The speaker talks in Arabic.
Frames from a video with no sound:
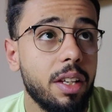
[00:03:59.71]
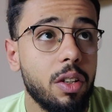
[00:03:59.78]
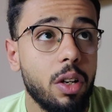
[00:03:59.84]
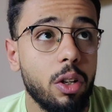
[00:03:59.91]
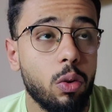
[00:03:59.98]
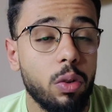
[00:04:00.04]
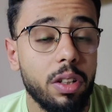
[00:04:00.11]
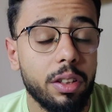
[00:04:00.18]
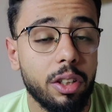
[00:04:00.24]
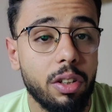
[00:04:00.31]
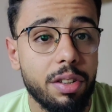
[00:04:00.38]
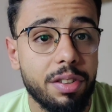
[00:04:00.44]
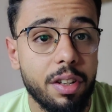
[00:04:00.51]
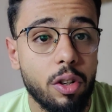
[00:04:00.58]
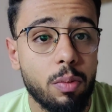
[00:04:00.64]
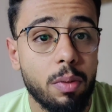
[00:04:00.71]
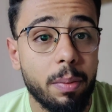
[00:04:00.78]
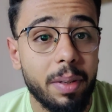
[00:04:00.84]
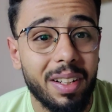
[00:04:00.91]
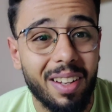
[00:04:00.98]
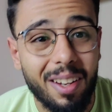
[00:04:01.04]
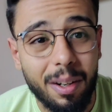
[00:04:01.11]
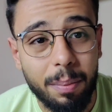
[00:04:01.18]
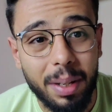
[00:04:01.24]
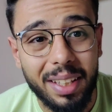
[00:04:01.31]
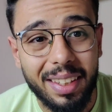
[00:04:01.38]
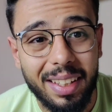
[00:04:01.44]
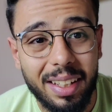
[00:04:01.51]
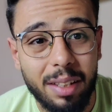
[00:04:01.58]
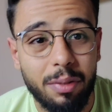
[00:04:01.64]
انه هيكون يتراوح سعره ما بين
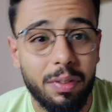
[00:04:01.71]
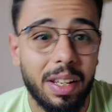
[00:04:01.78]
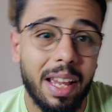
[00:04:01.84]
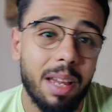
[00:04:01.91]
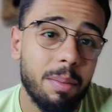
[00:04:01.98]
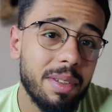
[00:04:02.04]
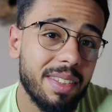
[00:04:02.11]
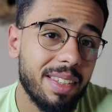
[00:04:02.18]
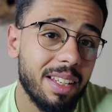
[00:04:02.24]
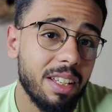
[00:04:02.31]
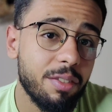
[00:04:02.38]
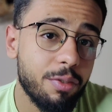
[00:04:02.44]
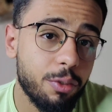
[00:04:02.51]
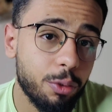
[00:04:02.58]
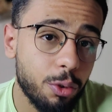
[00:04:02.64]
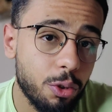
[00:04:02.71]
4000 ل 5000